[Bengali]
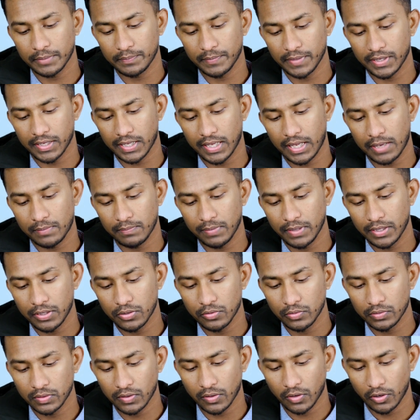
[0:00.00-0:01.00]
আপনাকে অ্যাপ্লাই
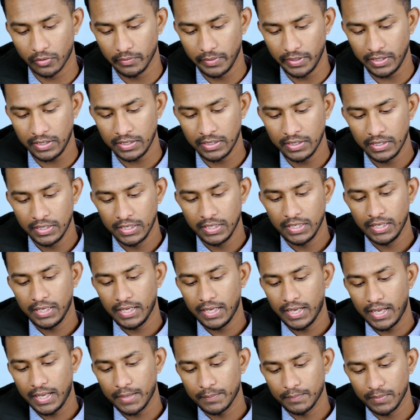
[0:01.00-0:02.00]
করতে হবে
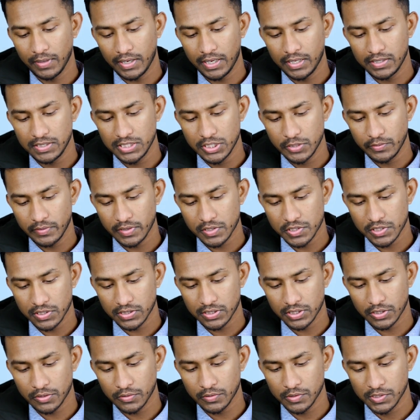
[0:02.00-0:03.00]
অ্যাপ্লাই
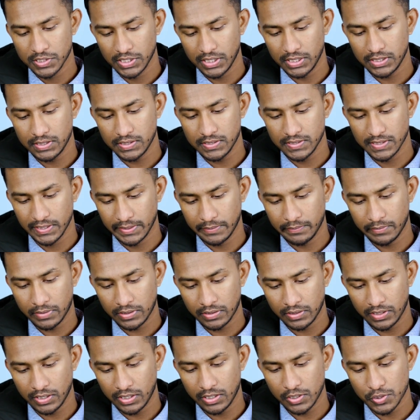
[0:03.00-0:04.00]
ডিউরেশনটা হচ্ছে ডিসেম্বর
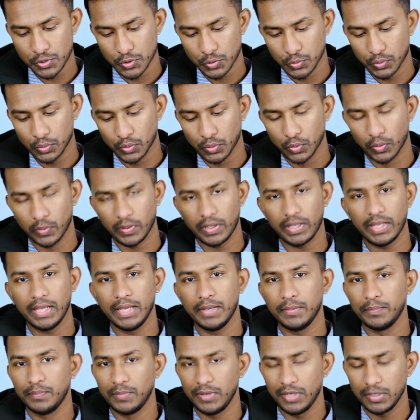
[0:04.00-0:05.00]
থেকে শুরু করে
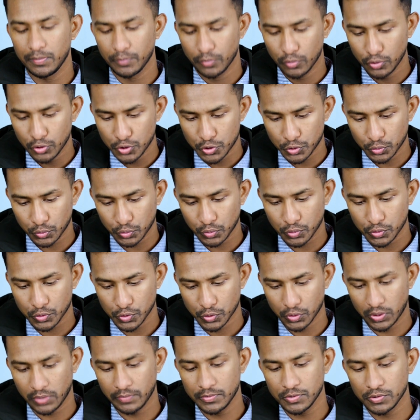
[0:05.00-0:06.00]
এপ্রিল পর্যন্ত
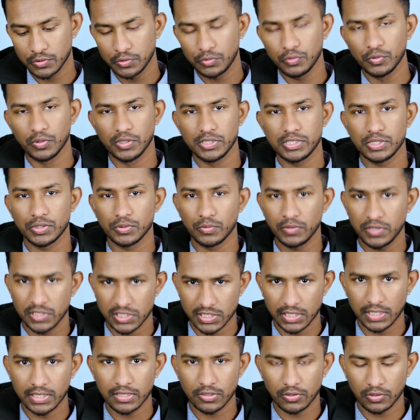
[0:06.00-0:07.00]
সো আমি যদি দু
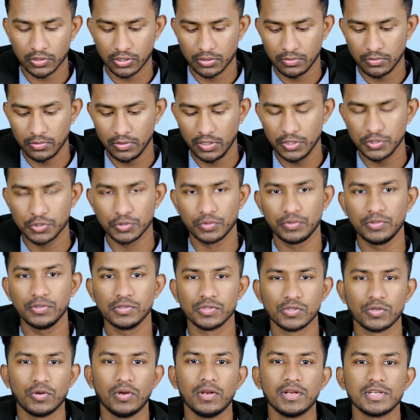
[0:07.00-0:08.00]
সালের কথা বলি যদিও
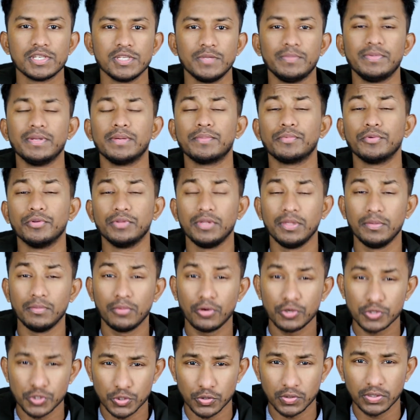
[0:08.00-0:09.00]
স্কলারশিপটা প্রতি
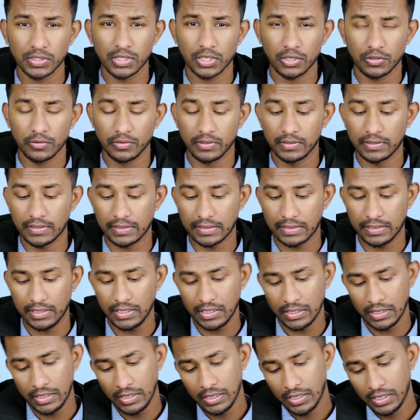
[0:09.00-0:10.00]
বছর দেওয়া হয়ে থাকে
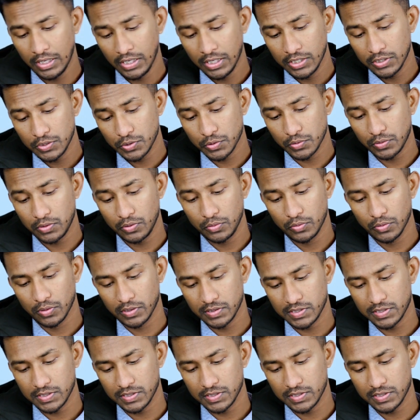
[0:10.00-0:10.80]
যদি দু